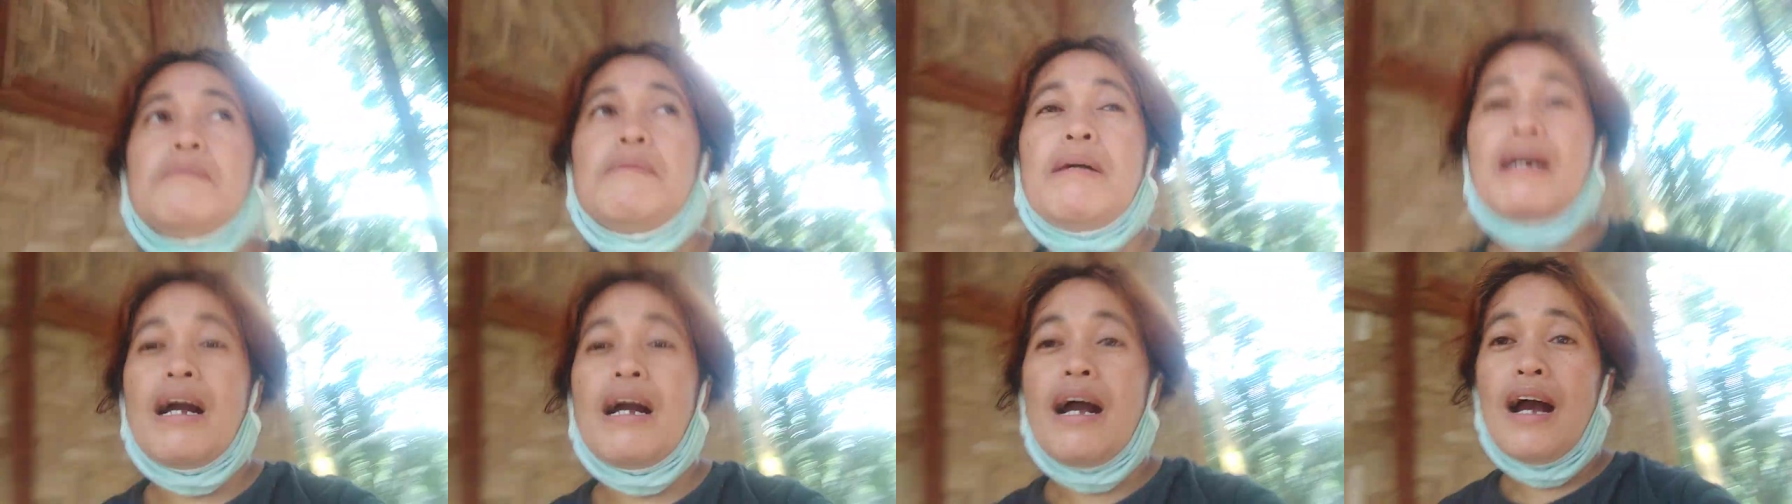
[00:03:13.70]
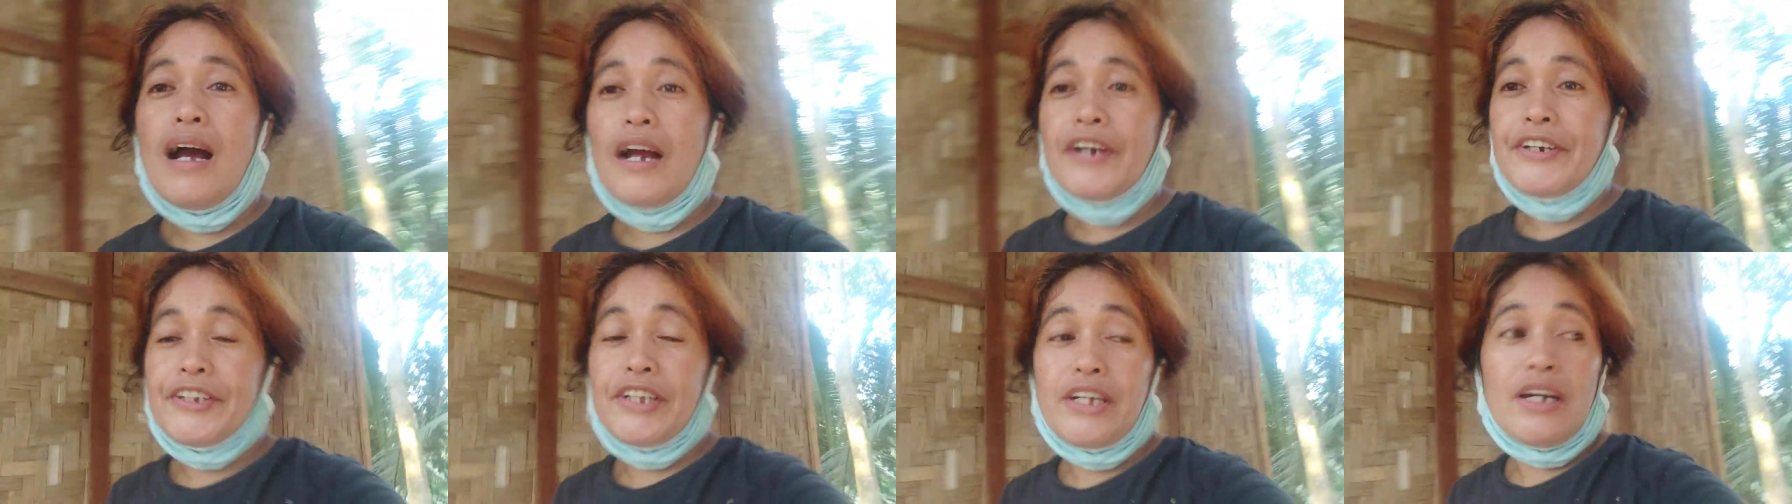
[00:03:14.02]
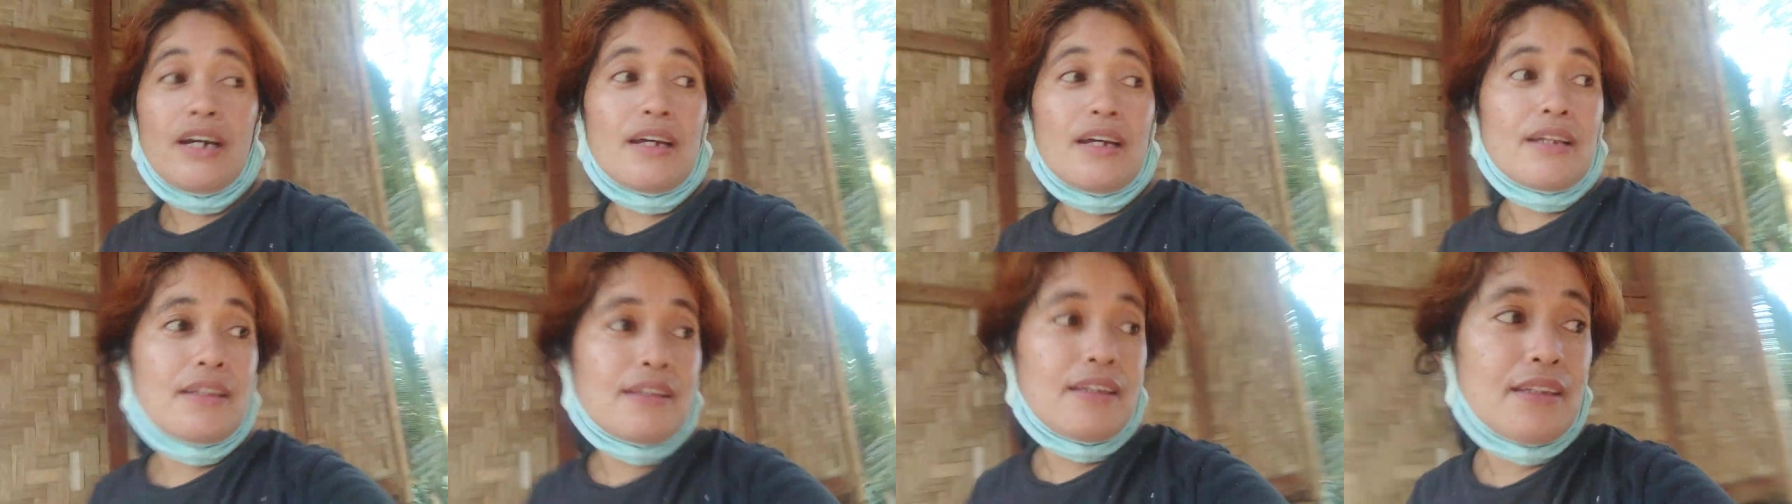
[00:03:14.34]

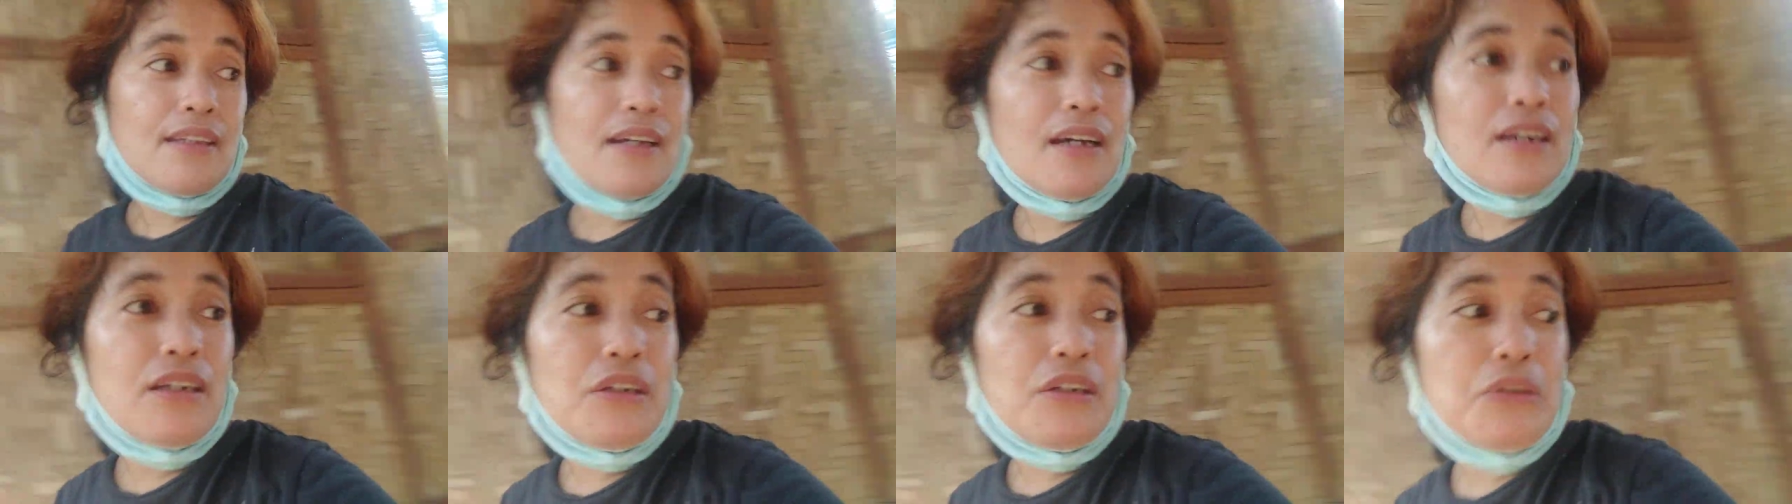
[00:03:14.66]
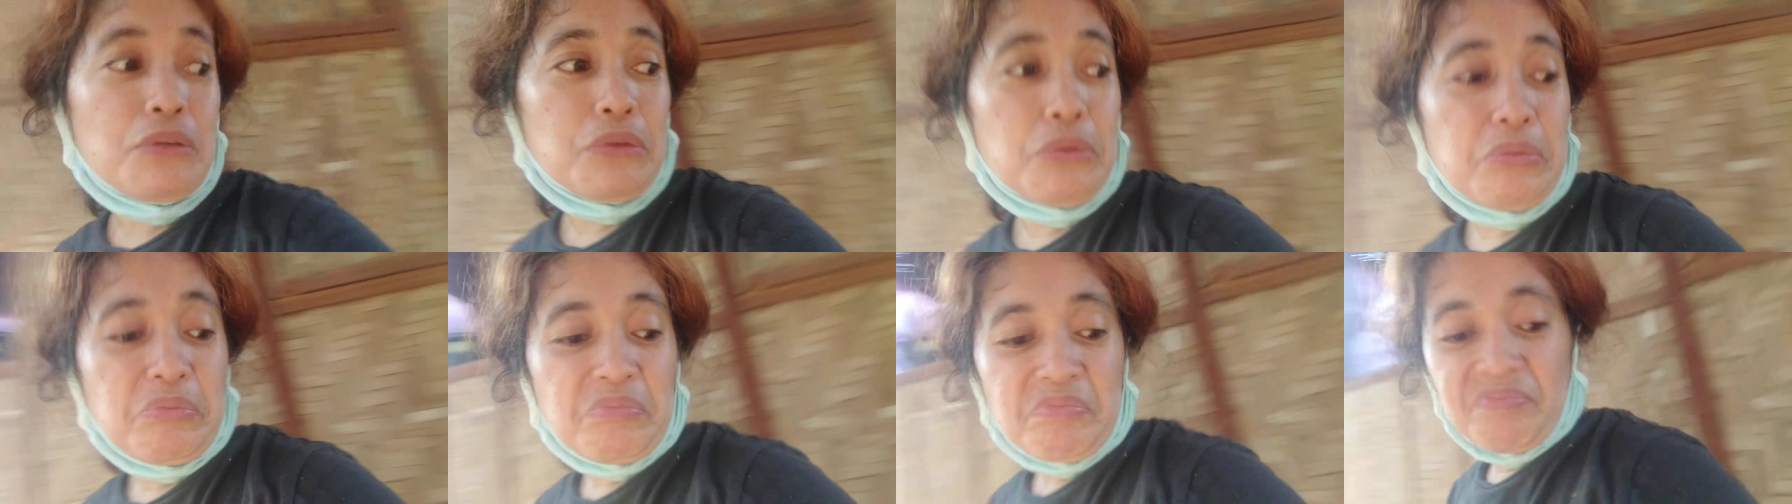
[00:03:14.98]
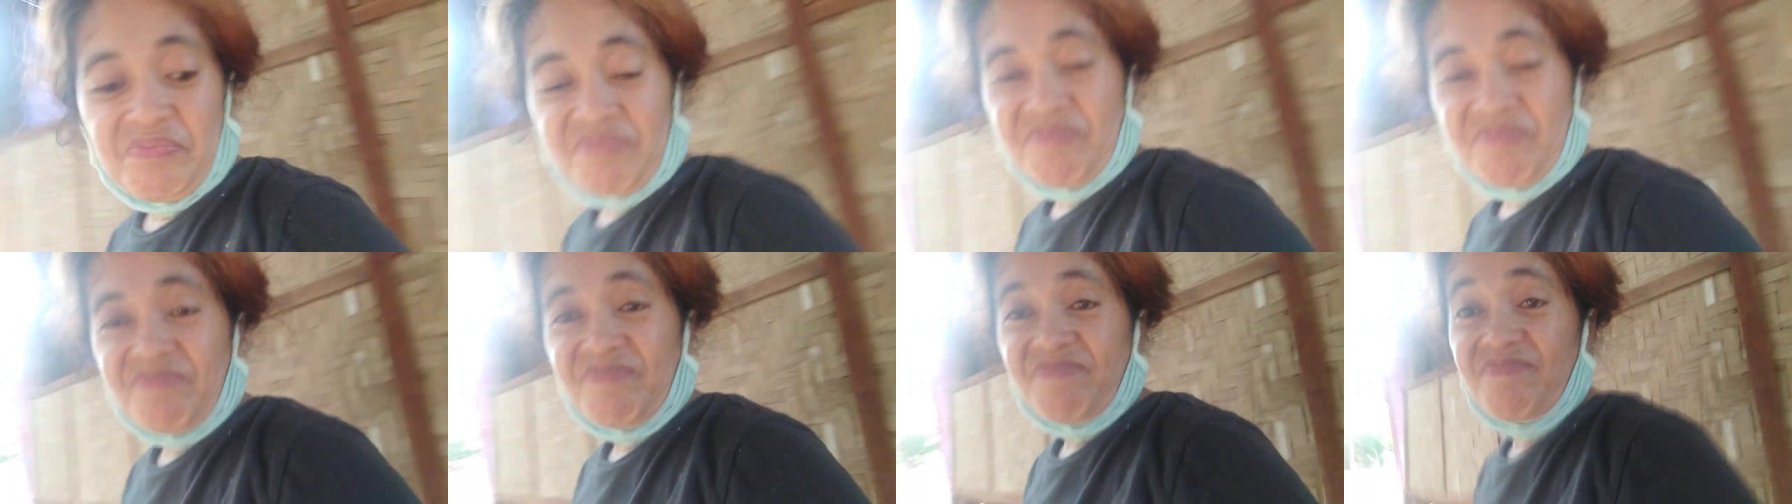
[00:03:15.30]
mag-aarte-arte tayo
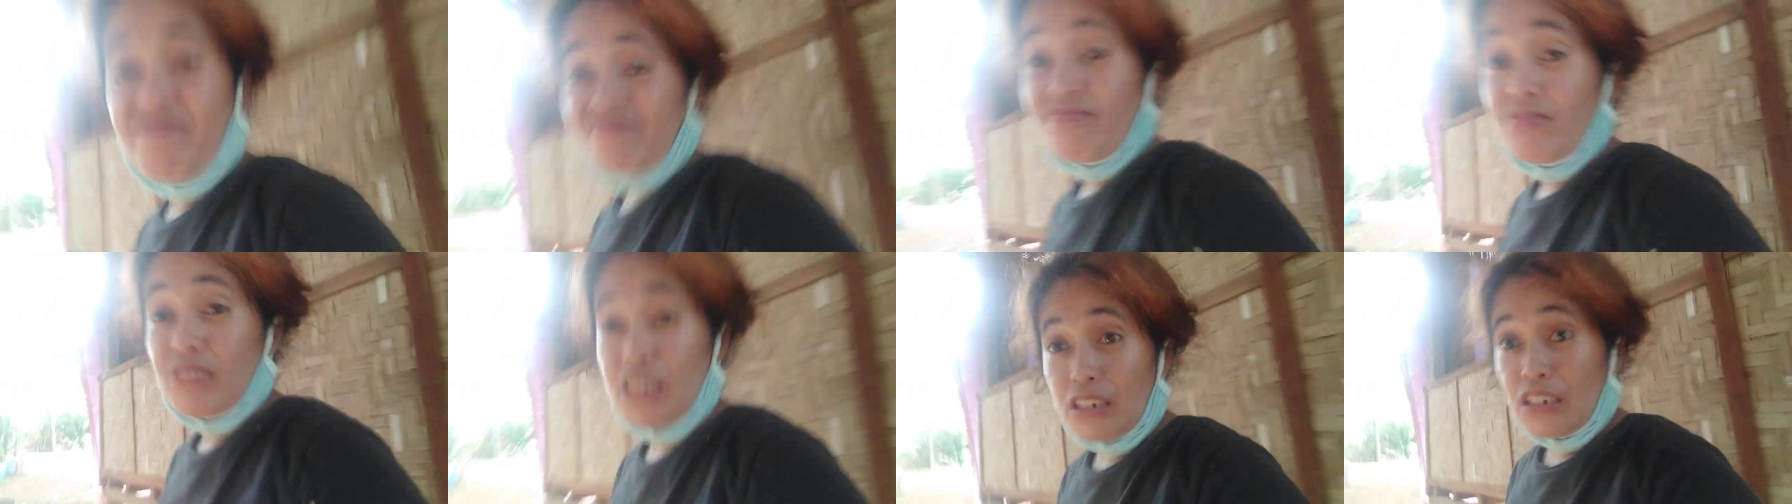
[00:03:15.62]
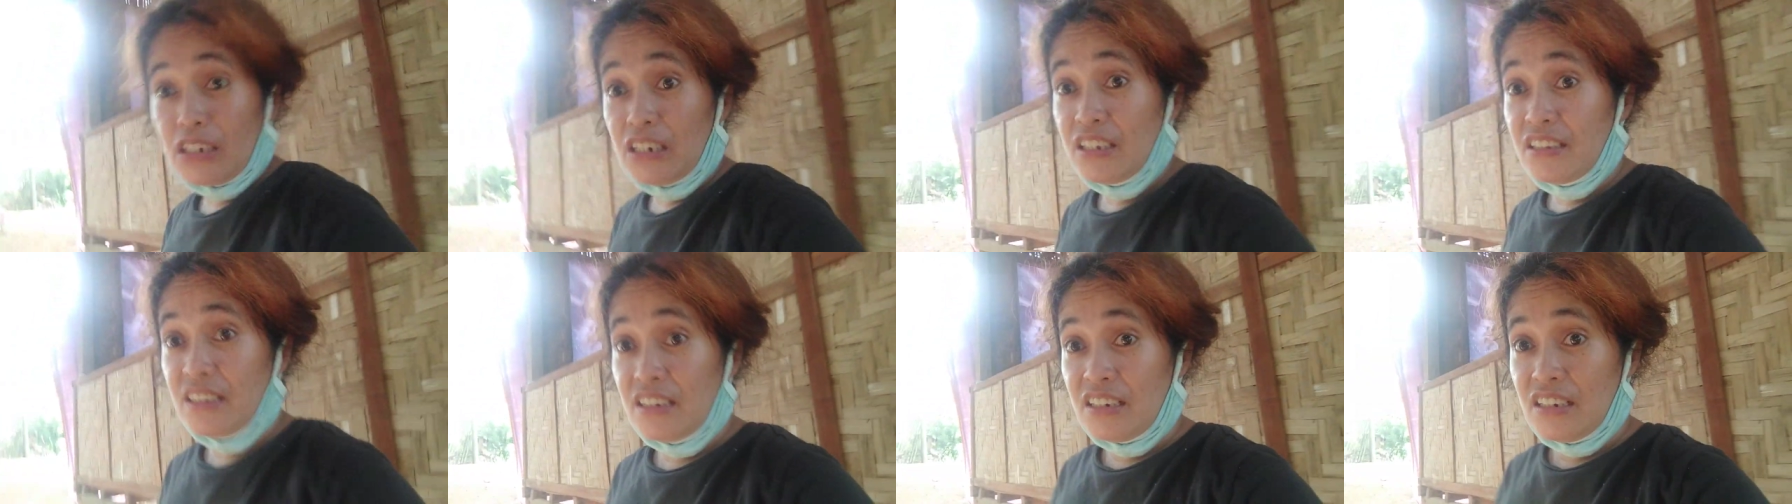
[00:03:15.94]
ganda